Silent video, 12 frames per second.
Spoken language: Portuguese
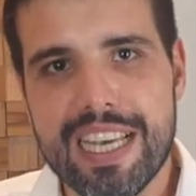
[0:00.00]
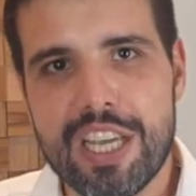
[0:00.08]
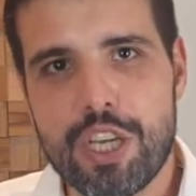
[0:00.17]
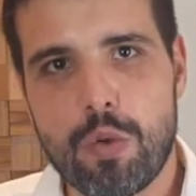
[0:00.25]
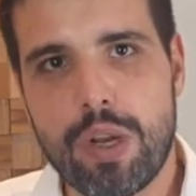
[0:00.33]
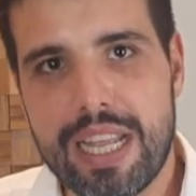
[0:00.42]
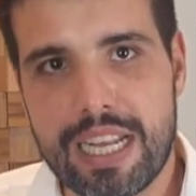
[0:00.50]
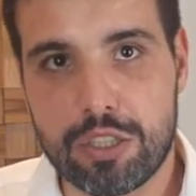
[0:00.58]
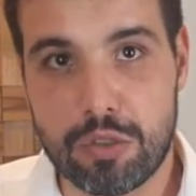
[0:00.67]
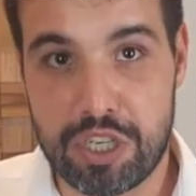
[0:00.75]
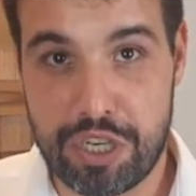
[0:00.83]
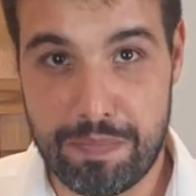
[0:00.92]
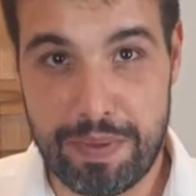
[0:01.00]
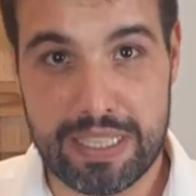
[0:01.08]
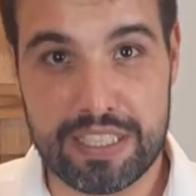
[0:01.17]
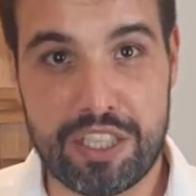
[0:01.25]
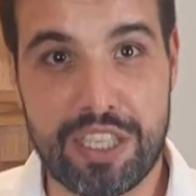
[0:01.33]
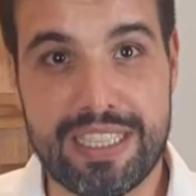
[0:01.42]
Escolher ações de
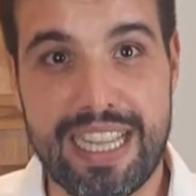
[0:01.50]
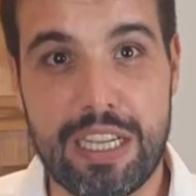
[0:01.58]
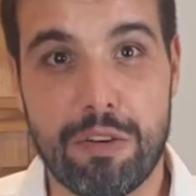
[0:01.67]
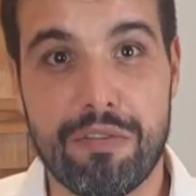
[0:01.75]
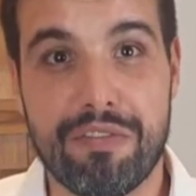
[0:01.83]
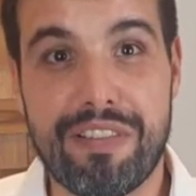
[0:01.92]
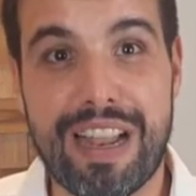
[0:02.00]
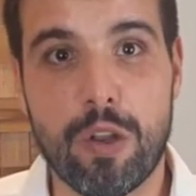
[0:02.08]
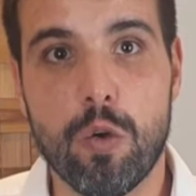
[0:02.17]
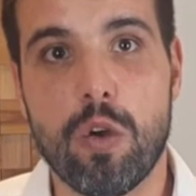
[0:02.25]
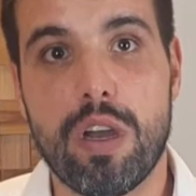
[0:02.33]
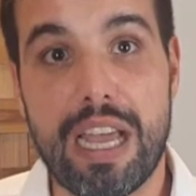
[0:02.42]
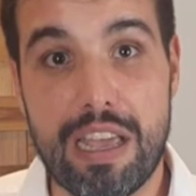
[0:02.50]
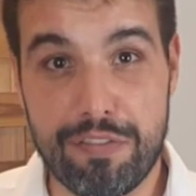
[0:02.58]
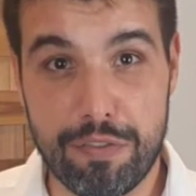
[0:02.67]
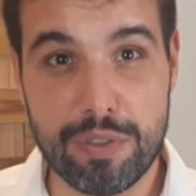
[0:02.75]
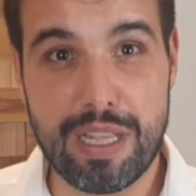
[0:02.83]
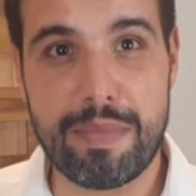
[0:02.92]
empresas que tenham valor é
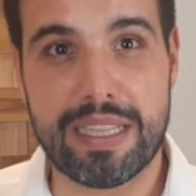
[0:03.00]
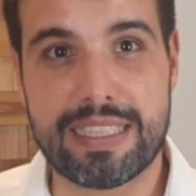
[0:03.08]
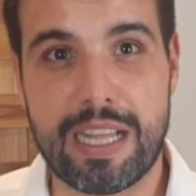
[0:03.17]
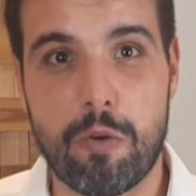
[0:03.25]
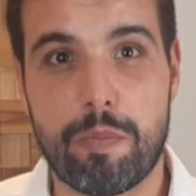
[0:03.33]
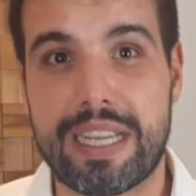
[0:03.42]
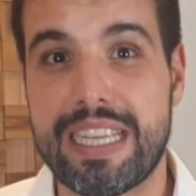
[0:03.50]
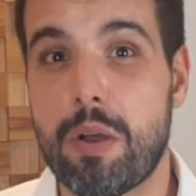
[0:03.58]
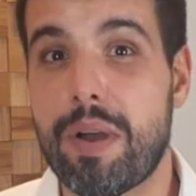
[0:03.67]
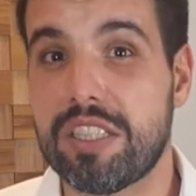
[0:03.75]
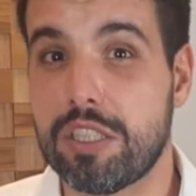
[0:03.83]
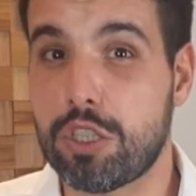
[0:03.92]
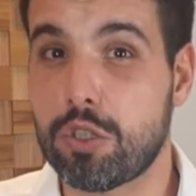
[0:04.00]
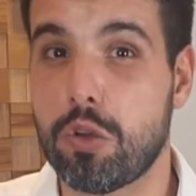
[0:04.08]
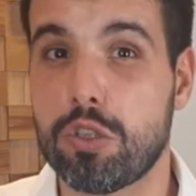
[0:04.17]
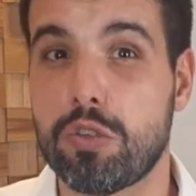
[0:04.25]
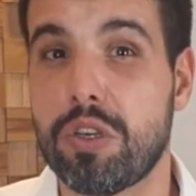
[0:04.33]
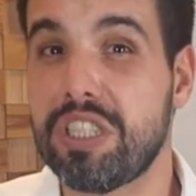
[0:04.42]
fundamental para que não haja
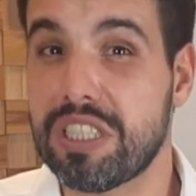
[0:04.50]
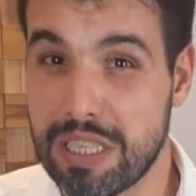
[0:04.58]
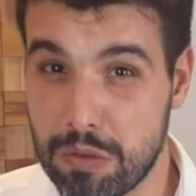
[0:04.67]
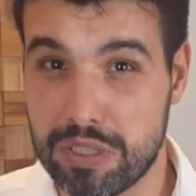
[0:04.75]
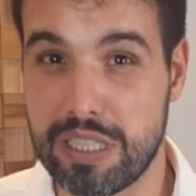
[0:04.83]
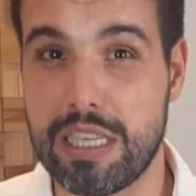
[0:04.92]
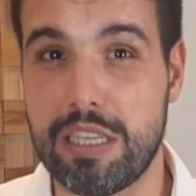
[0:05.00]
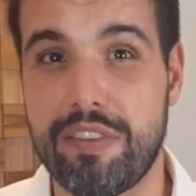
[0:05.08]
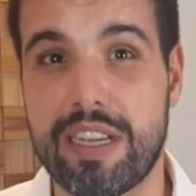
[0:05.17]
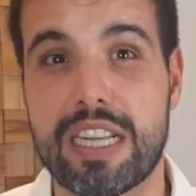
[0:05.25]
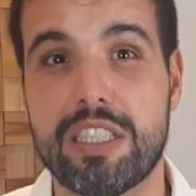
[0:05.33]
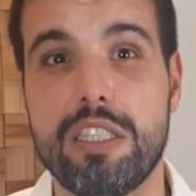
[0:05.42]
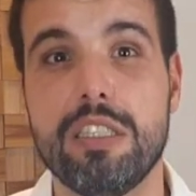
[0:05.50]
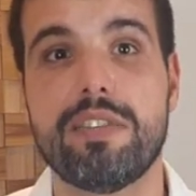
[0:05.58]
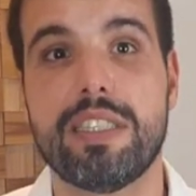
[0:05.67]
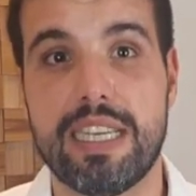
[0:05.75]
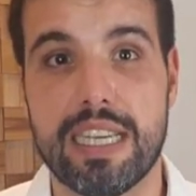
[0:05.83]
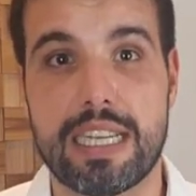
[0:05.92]
distorções tão
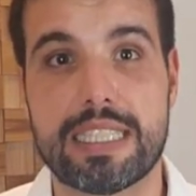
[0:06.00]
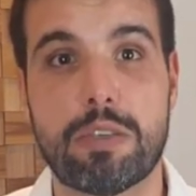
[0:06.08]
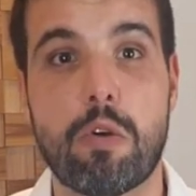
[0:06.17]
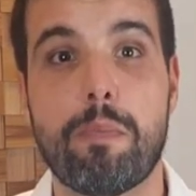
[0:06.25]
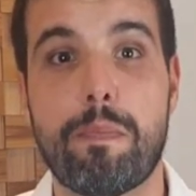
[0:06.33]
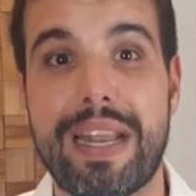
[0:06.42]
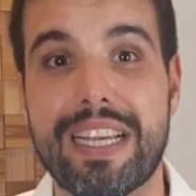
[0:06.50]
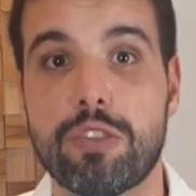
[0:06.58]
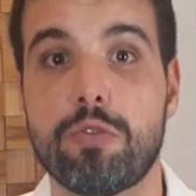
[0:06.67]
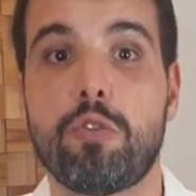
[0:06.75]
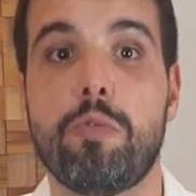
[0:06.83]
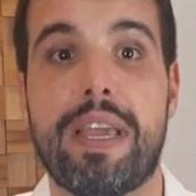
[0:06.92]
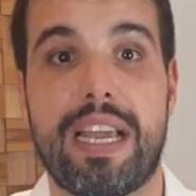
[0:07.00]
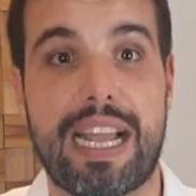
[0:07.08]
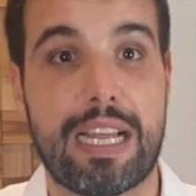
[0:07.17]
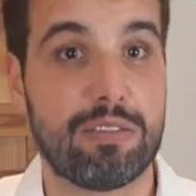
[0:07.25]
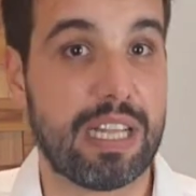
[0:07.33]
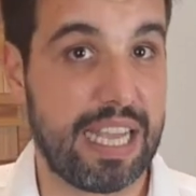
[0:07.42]
significativas em relação ao preço que o
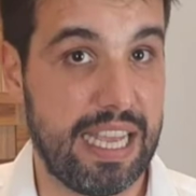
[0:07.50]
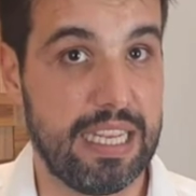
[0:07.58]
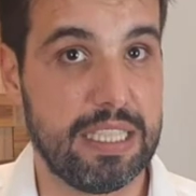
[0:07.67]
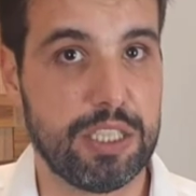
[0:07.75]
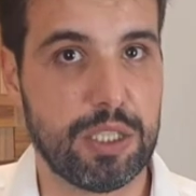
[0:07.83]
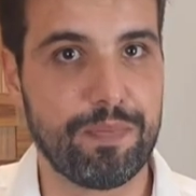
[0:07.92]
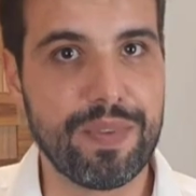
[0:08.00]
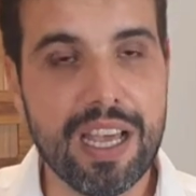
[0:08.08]
mercado dá a elas.